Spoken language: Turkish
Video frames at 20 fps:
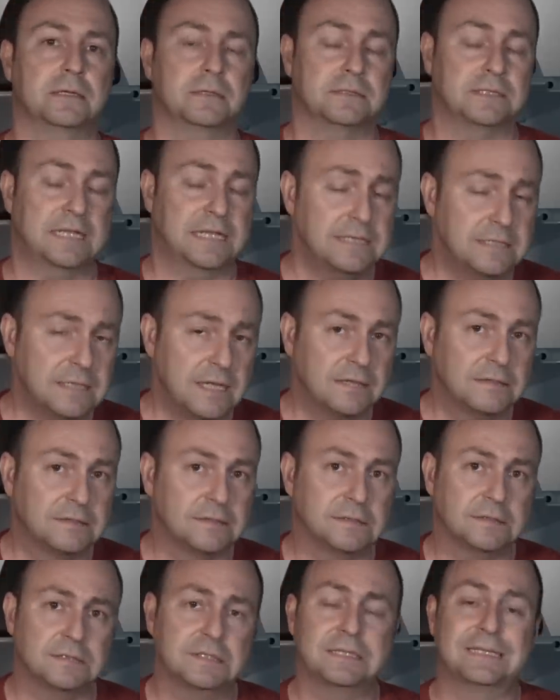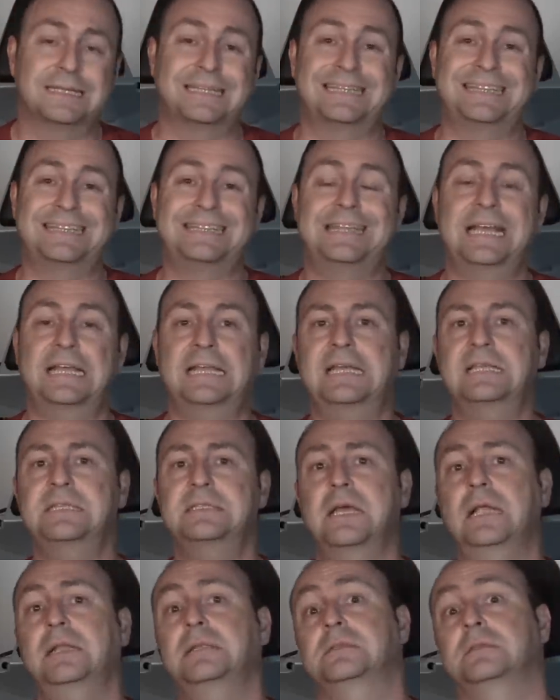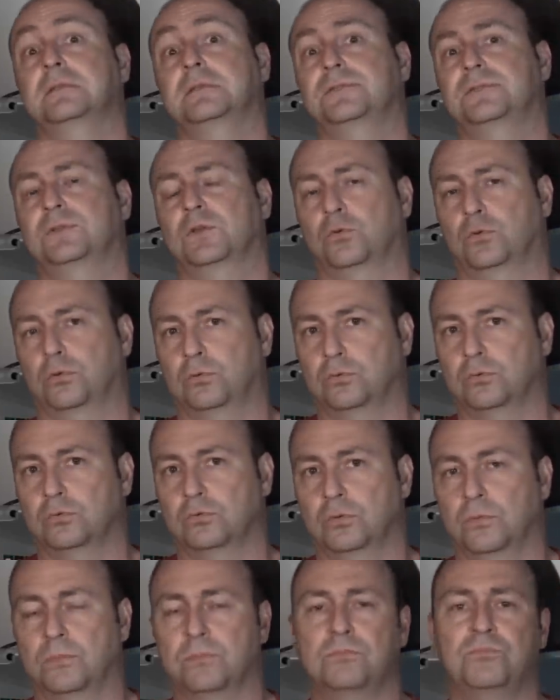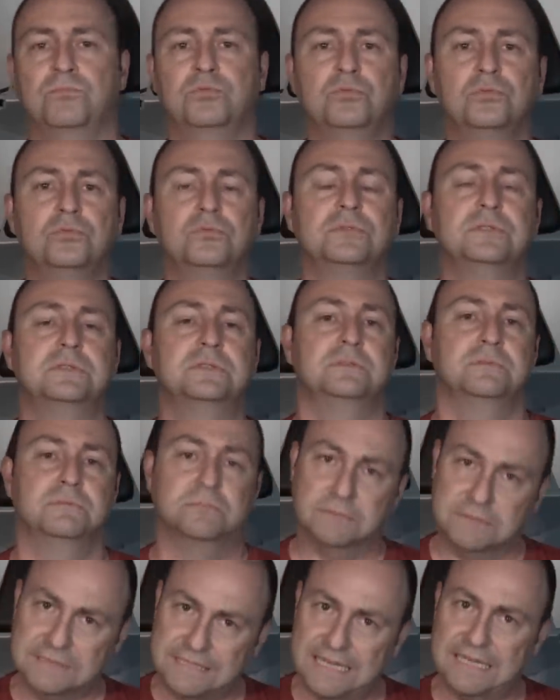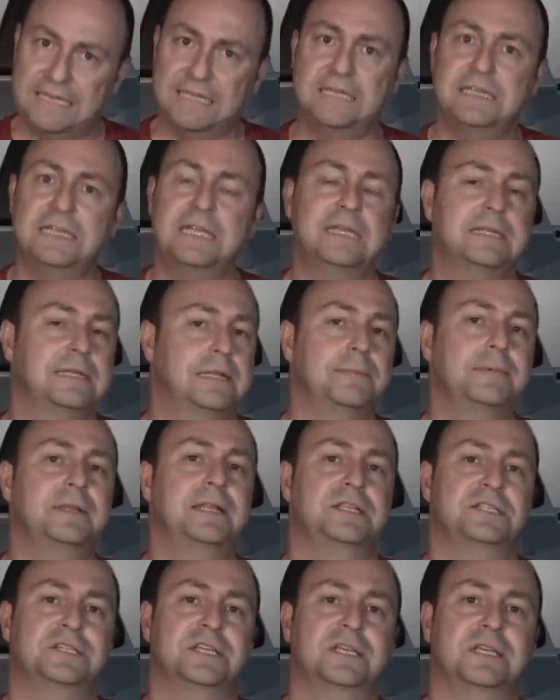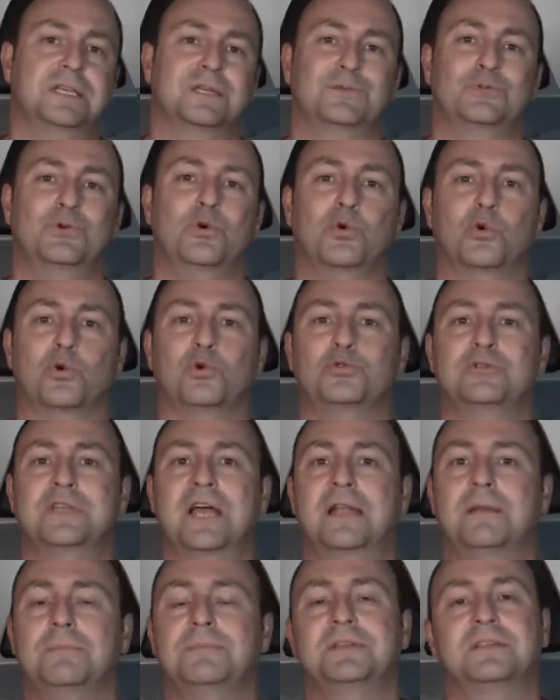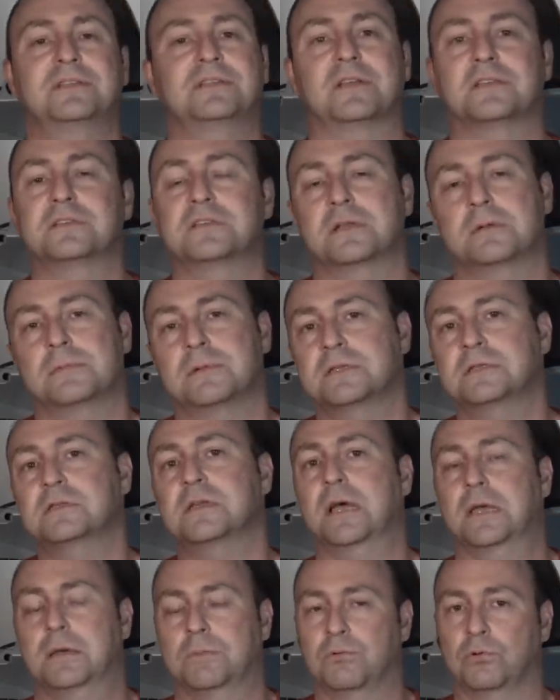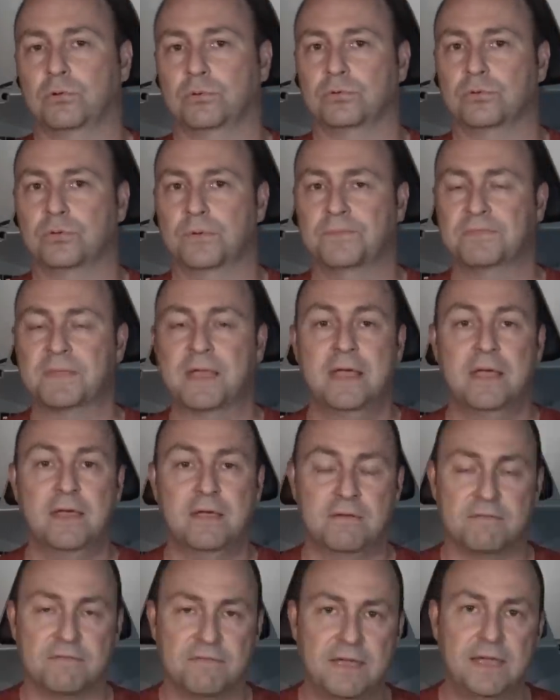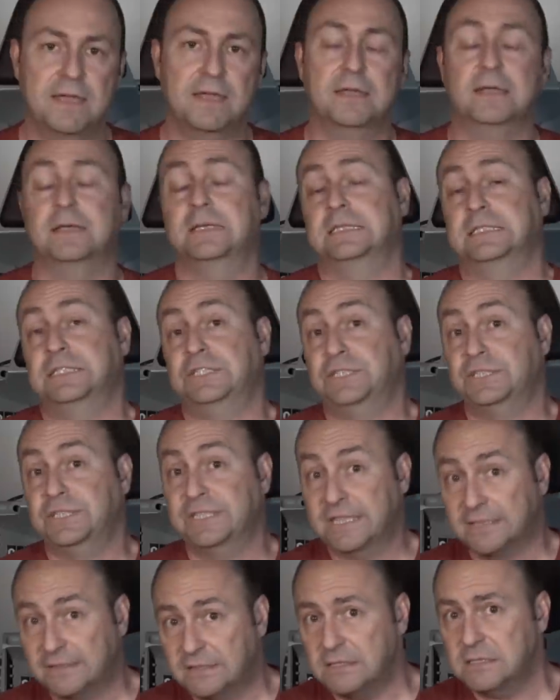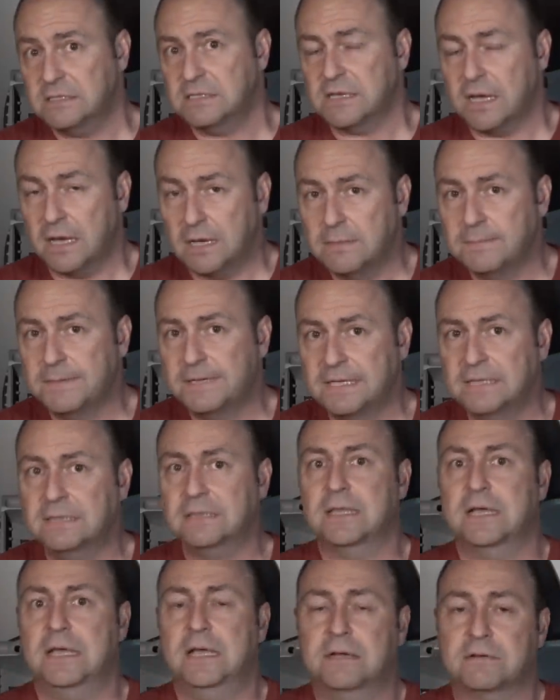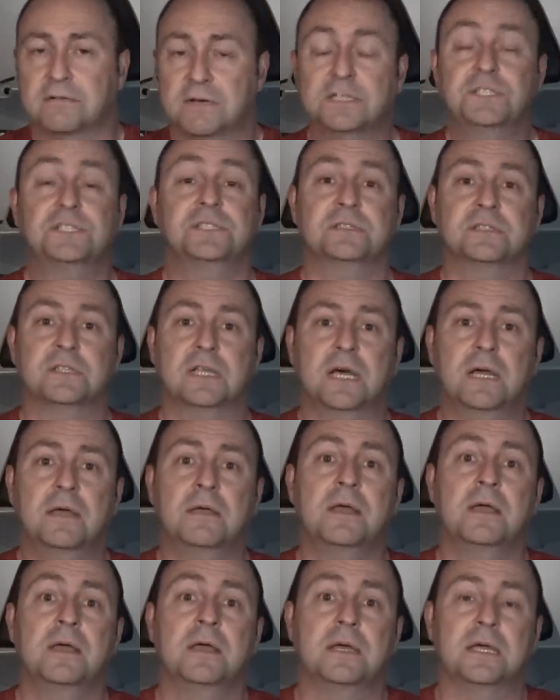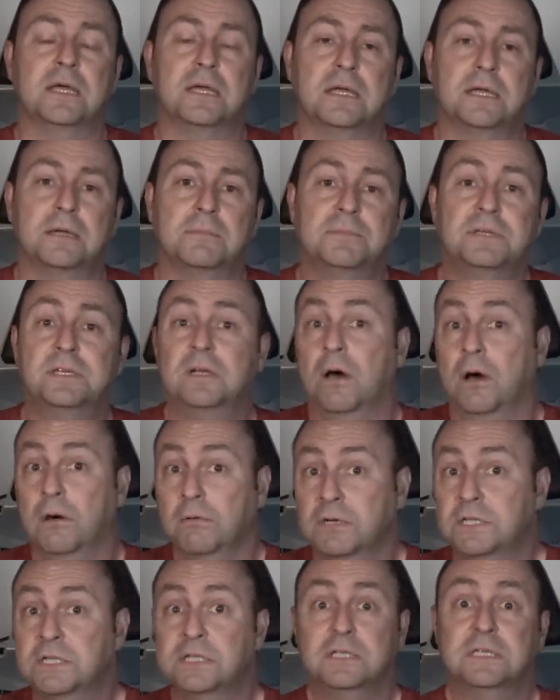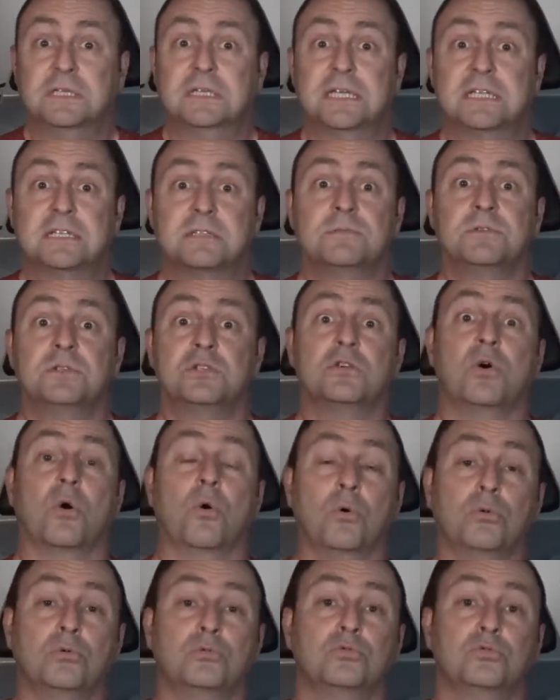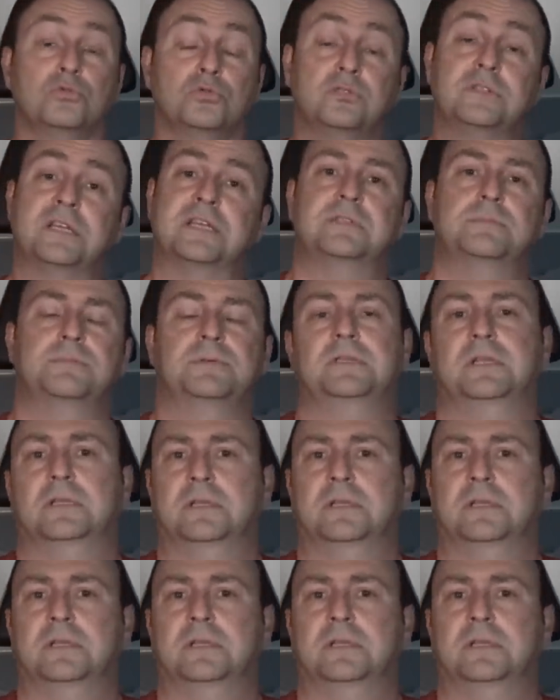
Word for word: denizaltının deneysel sınıfta olduğu, bu derinliğe inebilecek çok özel bir tasarıma sahip olduğu ve şirketin sahibinin de Rush'ın da e, bir havacılık geçmişi olduğunu tespit